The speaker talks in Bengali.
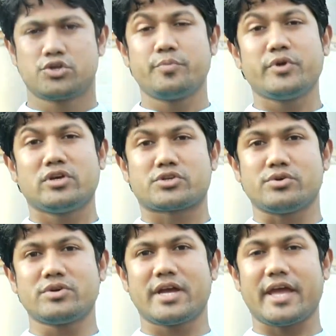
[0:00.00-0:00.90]
সুপ্রিয়
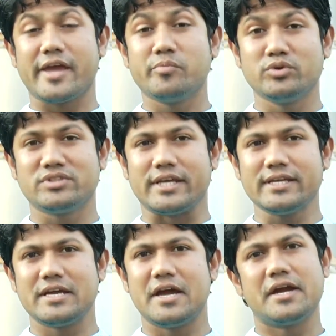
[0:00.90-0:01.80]
দর্শক এই মুহূর্তে
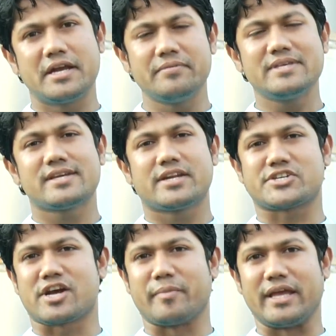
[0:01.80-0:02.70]
টিভি
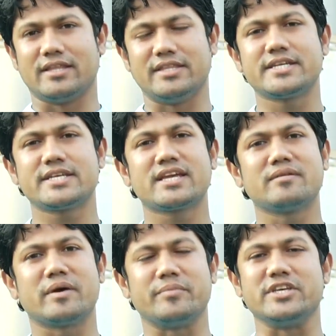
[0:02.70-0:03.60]
সেটের সামনে দেশে
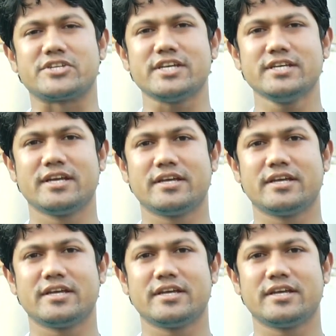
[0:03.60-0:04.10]
কিংবা বিদেশে